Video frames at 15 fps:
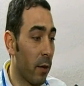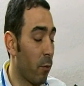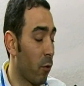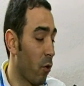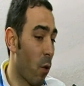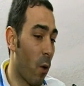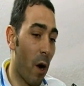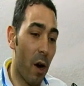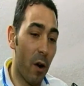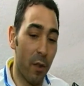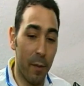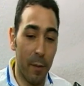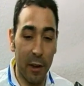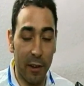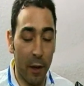Hemos jugado
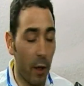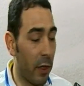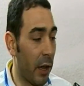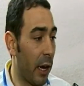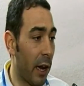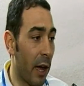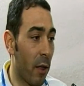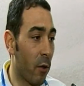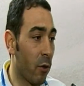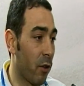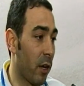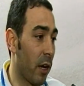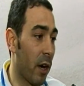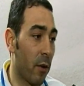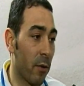demasiado acelerados
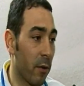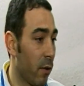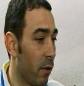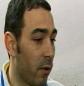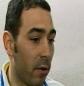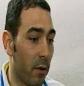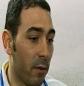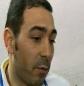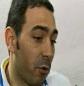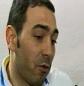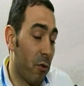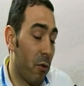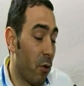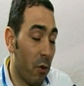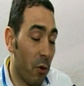y, claro, pues
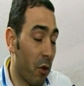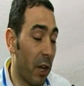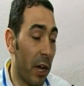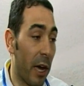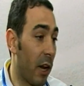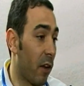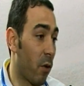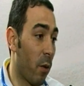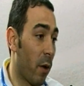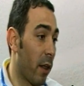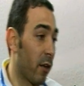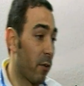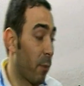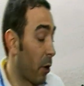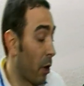no, no llegan las
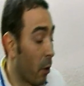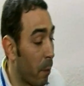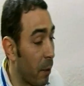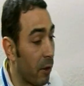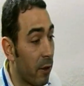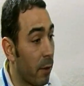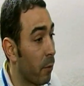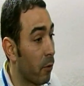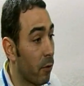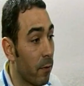jugadas porque no pensamos.